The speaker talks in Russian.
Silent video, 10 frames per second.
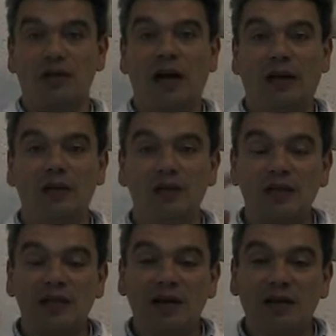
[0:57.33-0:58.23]
Оно,
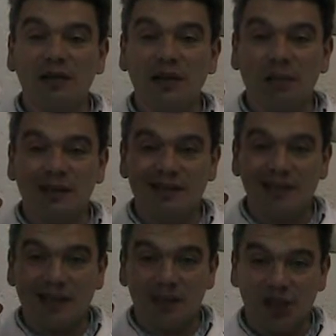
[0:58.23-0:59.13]
сахарный диабет
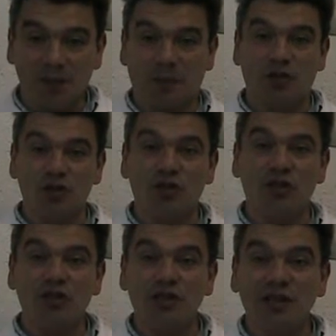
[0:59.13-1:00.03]
сокращает
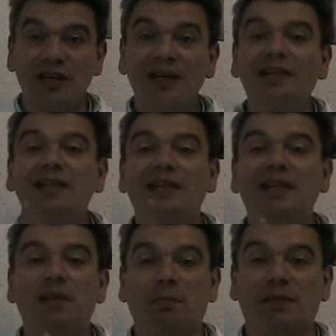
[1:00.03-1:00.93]
продолжительность жизни на
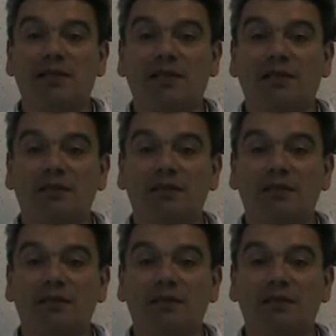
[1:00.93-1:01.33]
30%.